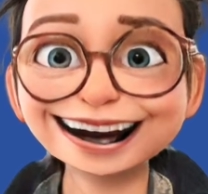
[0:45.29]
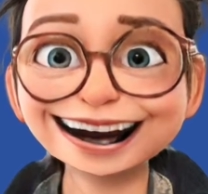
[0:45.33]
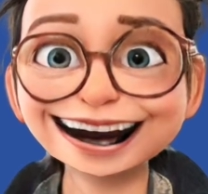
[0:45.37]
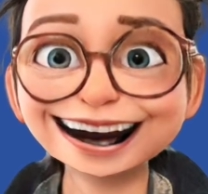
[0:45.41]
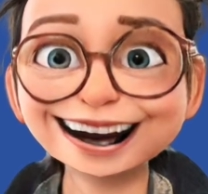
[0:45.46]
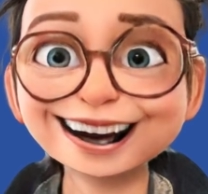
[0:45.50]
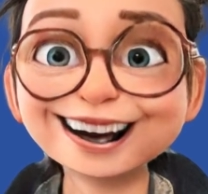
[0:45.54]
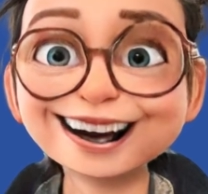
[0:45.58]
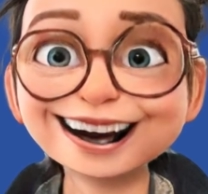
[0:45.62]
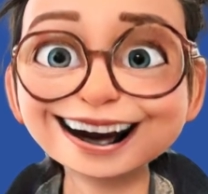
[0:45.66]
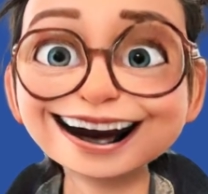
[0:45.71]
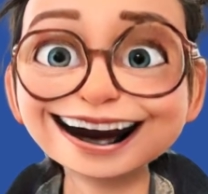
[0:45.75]
Il
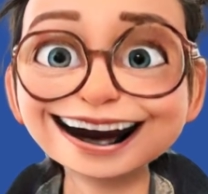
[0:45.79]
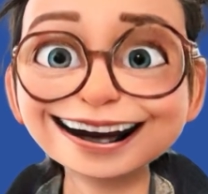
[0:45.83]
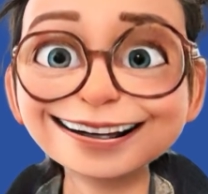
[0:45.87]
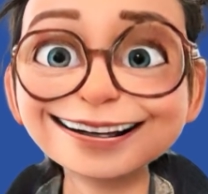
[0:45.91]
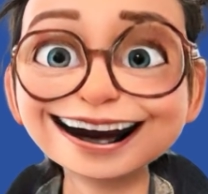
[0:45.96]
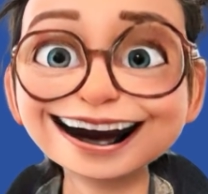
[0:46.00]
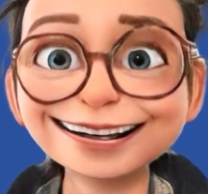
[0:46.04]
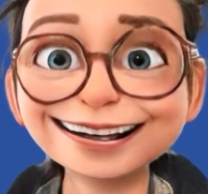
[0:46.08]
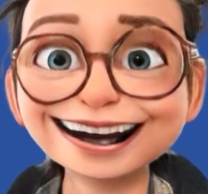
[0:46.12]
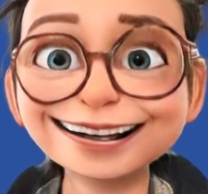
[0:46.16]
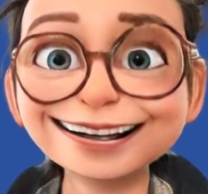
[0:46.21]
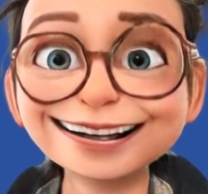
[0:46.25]
dirige
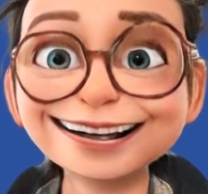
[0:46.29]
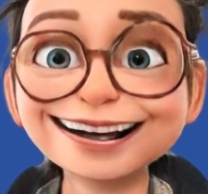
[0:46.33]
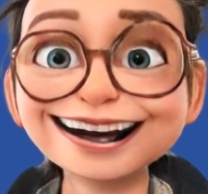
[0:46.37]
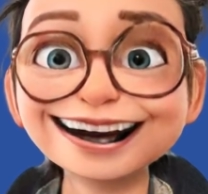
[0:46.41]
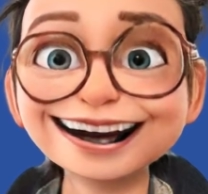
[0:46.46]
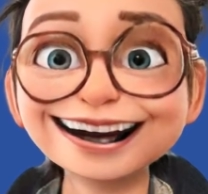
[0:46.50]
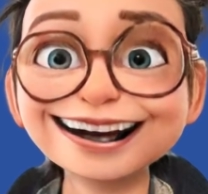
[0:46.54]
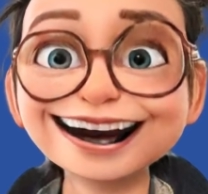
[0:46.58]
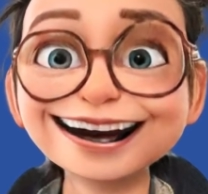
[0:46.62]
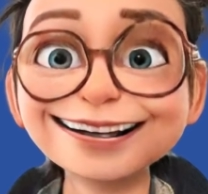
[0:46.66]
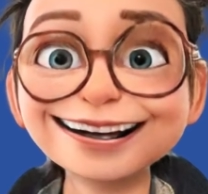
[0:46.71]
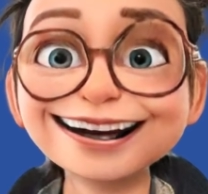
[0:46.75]
la
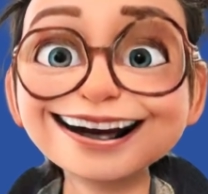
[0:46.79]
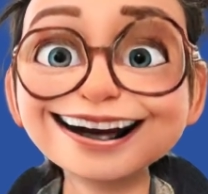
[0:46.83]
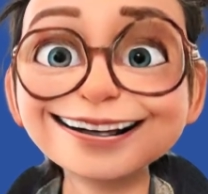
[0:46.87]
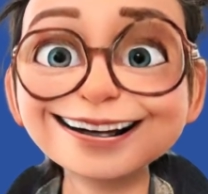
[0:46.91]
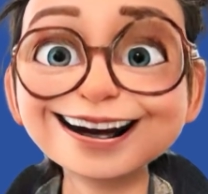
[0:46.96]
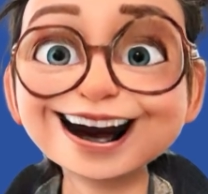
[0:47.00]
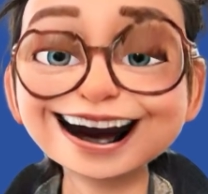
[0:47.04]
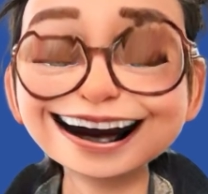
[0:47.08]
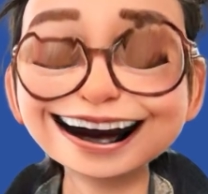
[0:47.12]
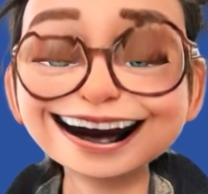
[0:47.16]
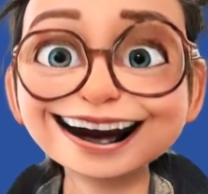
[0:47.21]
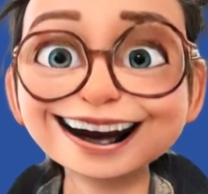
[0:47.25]
France, il
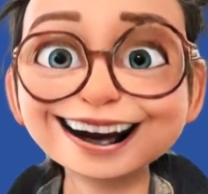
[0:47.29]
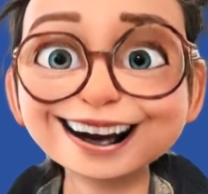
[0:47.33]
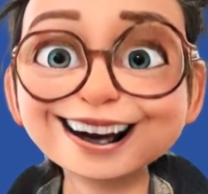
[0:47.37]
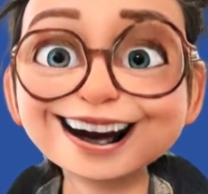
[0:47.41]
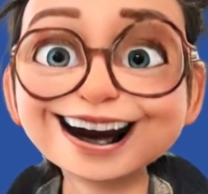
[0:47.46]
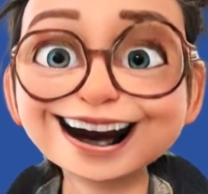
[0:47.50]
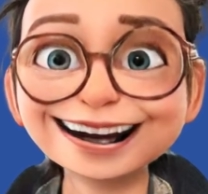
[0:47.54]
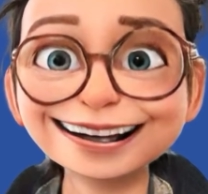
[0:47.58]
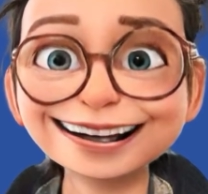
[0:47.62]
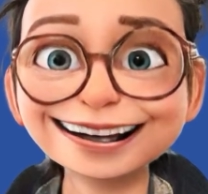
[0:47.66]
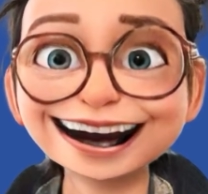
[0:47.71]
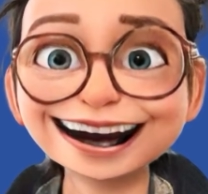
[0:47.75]
propose des
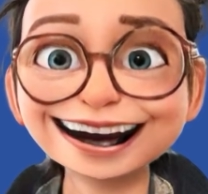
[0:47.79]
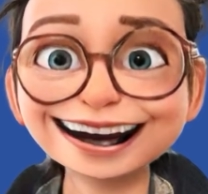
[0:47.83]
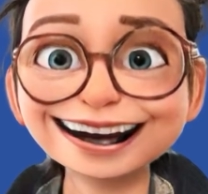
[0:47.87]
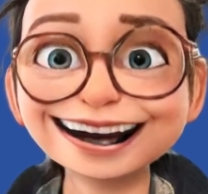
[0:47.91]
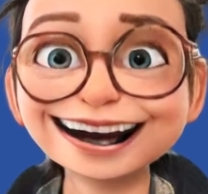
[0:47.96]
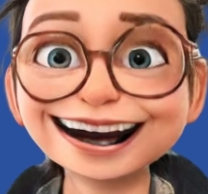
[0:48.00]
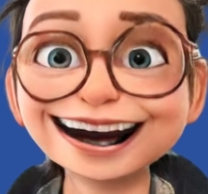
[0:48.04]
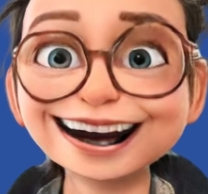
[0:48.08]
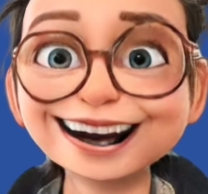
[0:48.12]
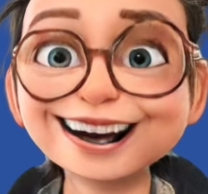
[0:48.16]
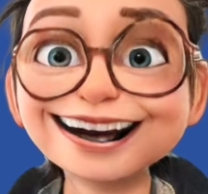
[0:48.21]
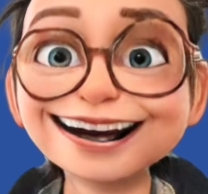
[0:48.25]
lois avec
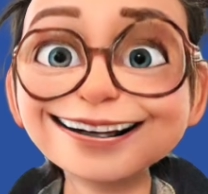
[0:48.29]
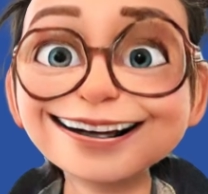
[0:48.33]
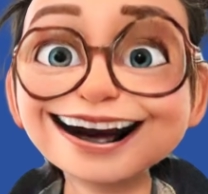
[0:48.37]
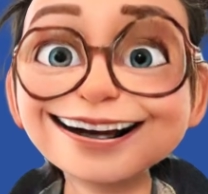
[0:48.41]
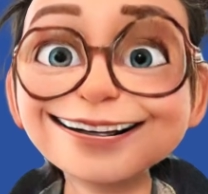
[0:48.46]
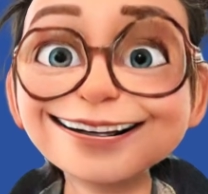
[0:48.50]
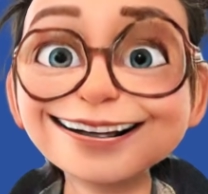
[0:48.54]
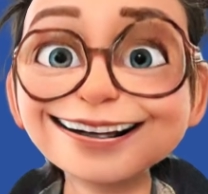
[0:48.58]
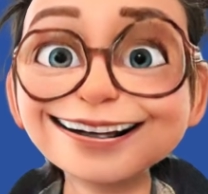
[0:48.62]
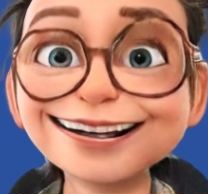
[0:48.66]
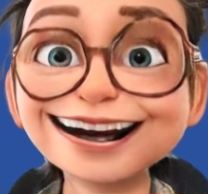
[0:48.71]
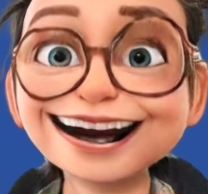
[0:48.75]
son
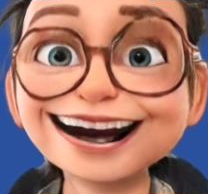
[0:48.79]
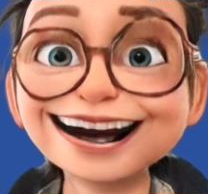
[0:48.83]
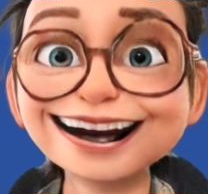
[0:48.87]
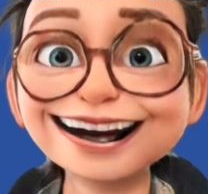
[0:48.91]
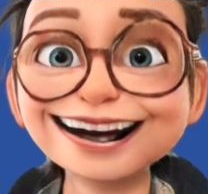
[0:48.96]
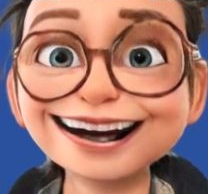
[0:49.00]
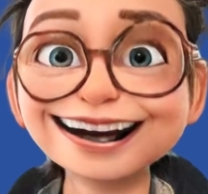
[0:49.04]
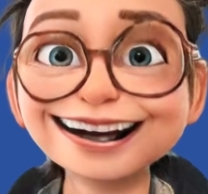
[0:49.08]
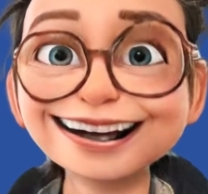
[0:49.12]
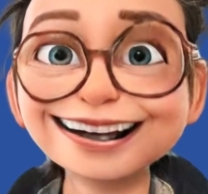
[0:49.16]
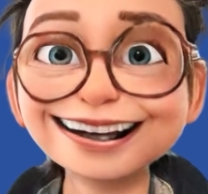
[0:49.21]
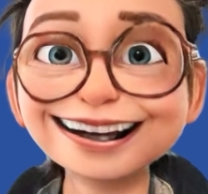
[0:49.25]
gouvernement
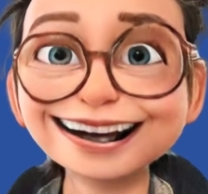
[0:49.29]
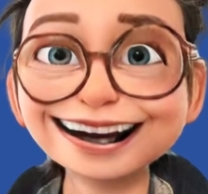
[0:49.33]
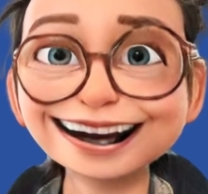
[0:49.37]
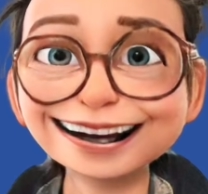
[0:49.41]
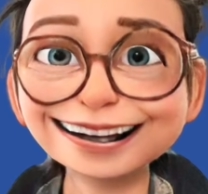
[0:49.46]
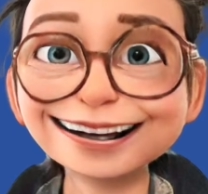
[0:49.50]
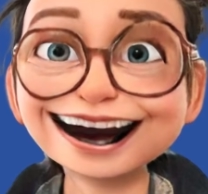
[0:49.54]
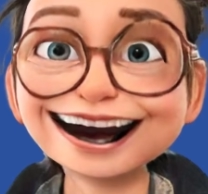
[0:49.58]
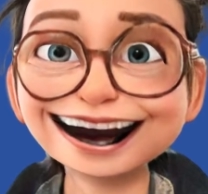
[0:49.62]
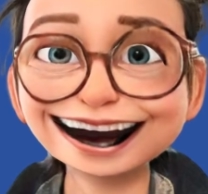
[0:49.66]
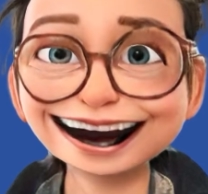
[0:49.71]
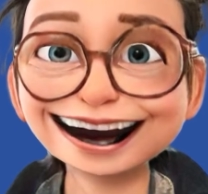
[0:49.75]

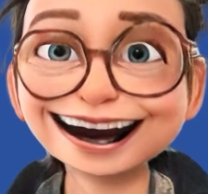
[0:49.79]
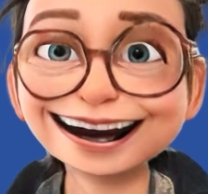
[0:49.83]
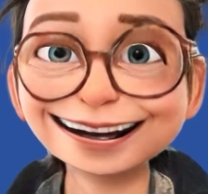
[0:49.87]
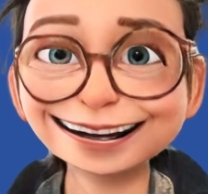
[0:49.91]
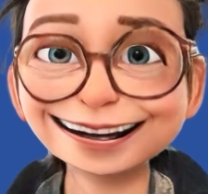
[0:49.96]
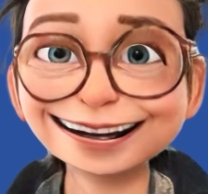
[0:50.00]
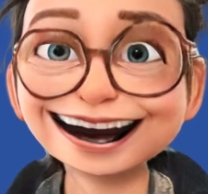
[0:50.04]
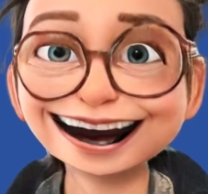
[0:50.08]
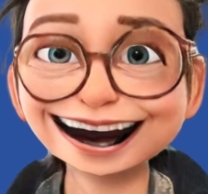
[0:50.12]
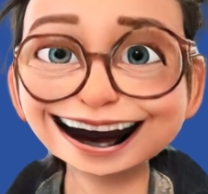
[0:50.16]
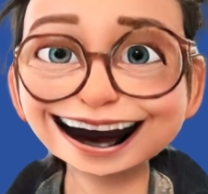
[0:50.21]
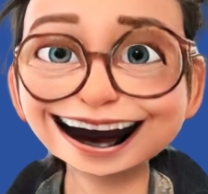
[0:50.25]
et c'est les
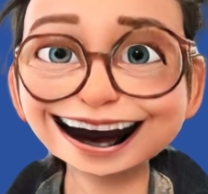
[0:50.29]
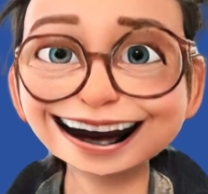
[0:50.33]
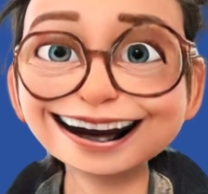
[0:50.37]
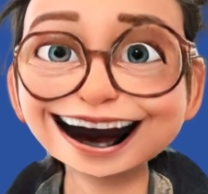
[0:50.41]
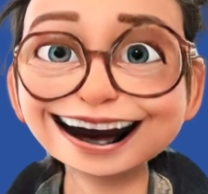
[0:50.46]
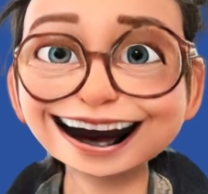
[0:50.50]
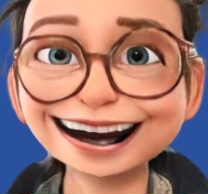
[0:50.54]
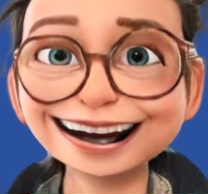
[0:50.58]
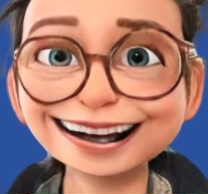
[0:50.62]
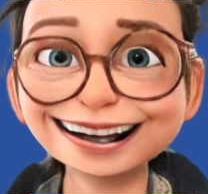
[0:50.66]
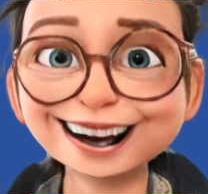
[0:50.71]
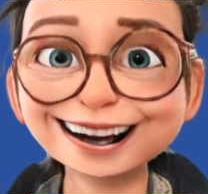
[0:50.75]

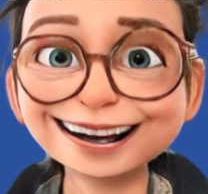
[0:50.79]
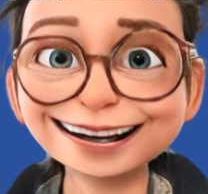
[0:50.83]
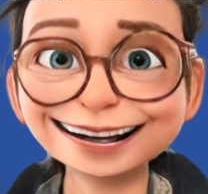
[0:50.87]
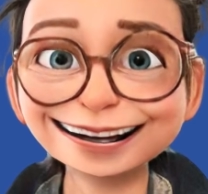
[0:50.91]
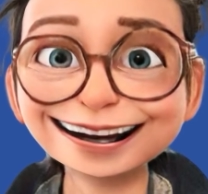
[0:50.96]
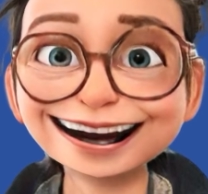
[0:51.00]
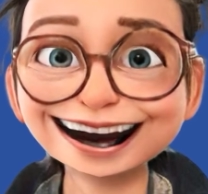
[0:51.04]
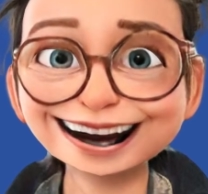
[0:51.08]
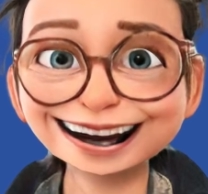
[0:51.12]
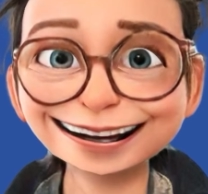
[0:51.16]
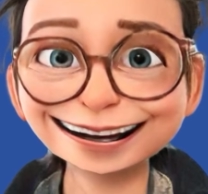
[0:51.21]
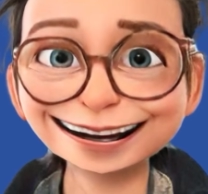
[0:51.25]
députés qui les
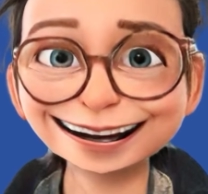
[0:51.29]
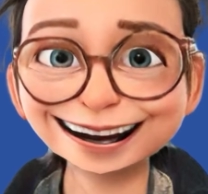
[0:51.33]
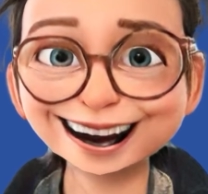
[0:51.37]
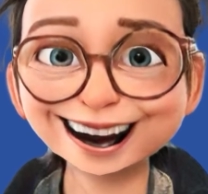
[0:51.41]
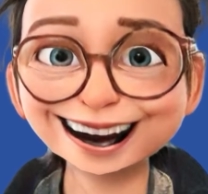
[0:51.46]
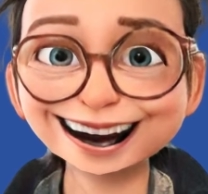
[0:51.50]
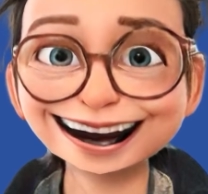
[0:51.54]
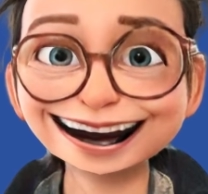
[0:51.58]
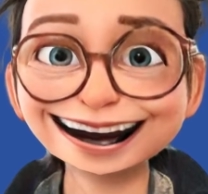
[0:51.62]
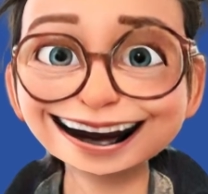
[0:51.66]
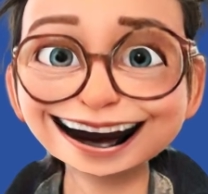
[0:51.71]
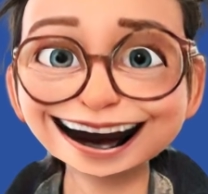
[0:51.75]
votent ou qui
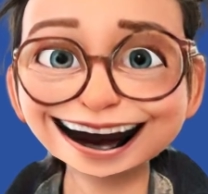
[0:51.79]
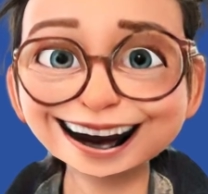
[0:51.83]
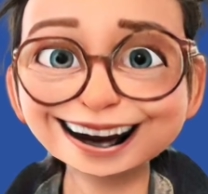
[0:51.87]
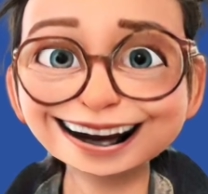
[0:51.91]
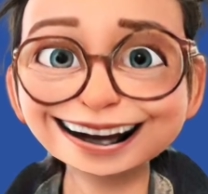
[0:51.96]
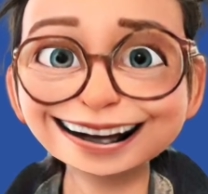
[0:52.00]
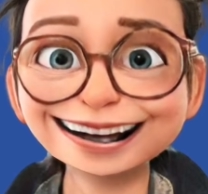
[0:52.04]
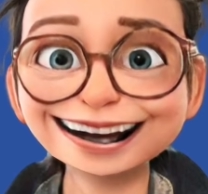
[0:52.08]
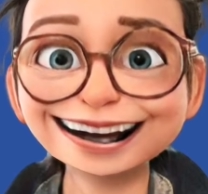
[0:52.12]
les rejettent.